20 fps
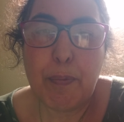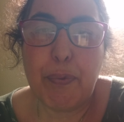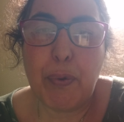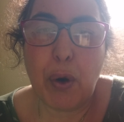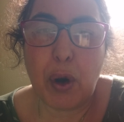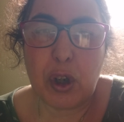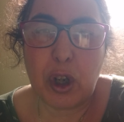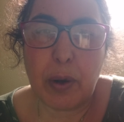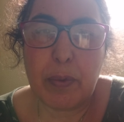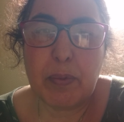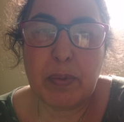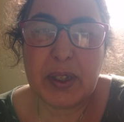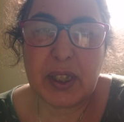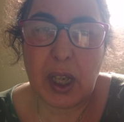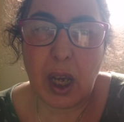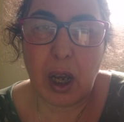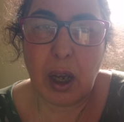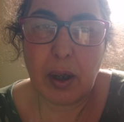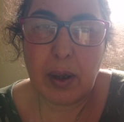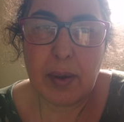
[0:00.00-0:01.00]
pour comme
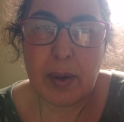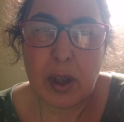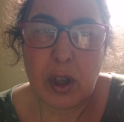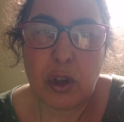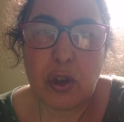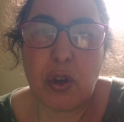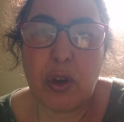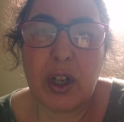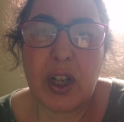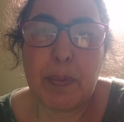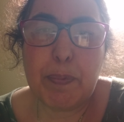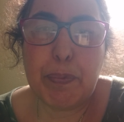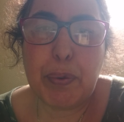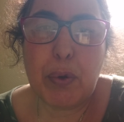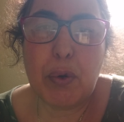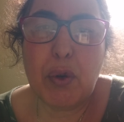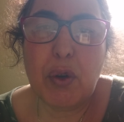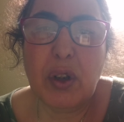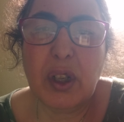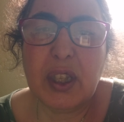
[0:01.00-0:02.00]
ça, il n'y en ait
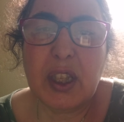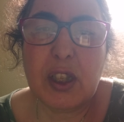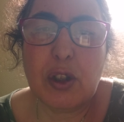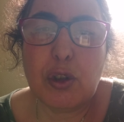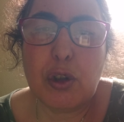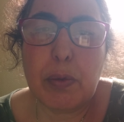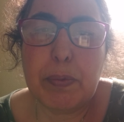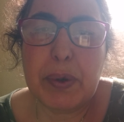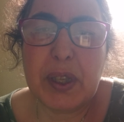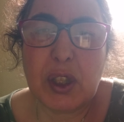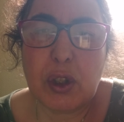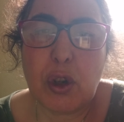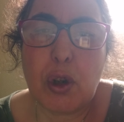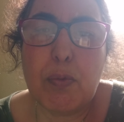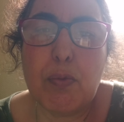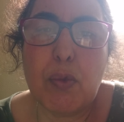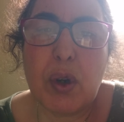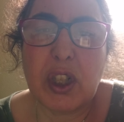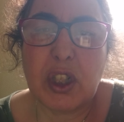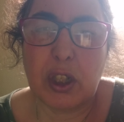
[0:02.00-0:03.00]
plus une qui subisse ce
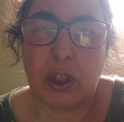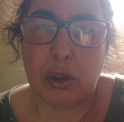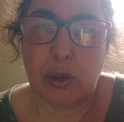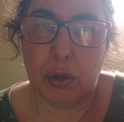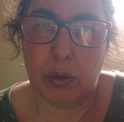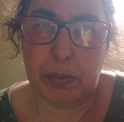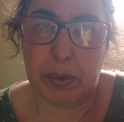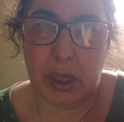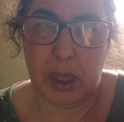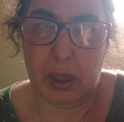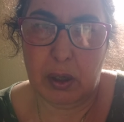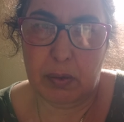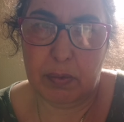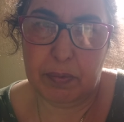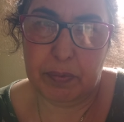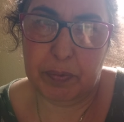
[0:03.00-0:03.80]
que moi j'ai subi